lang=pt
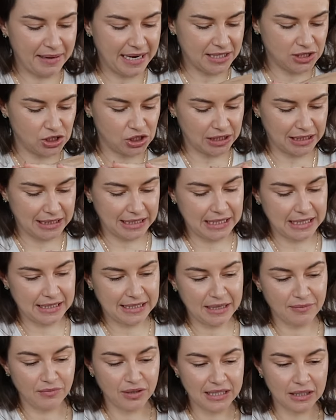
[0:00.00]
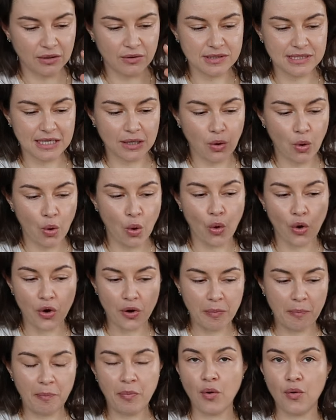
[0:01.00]
parte aqui tem muita coisa
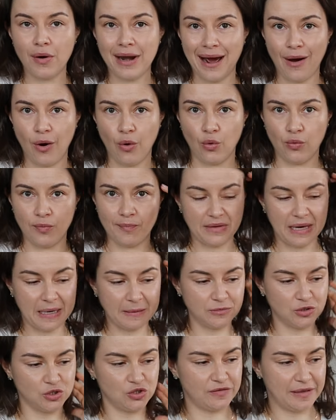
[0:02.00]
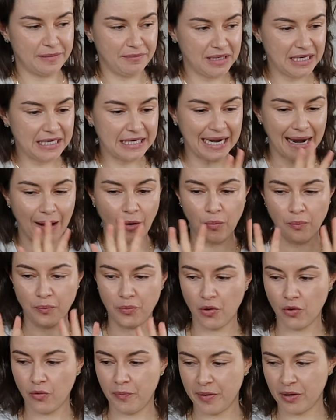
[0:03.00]
corporal, tá? A gente vai migrar um
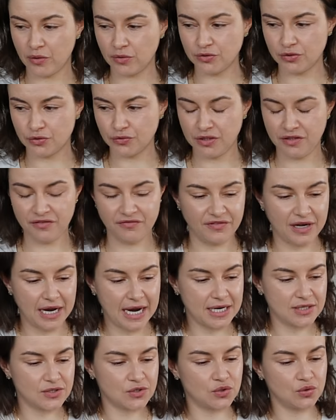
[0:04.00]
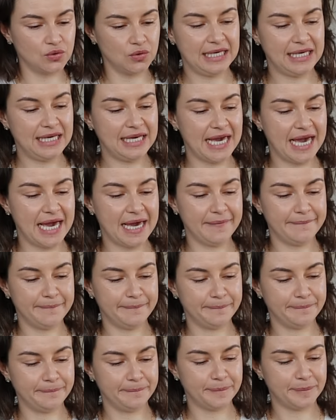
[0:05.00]
pouco pra outro universo, que é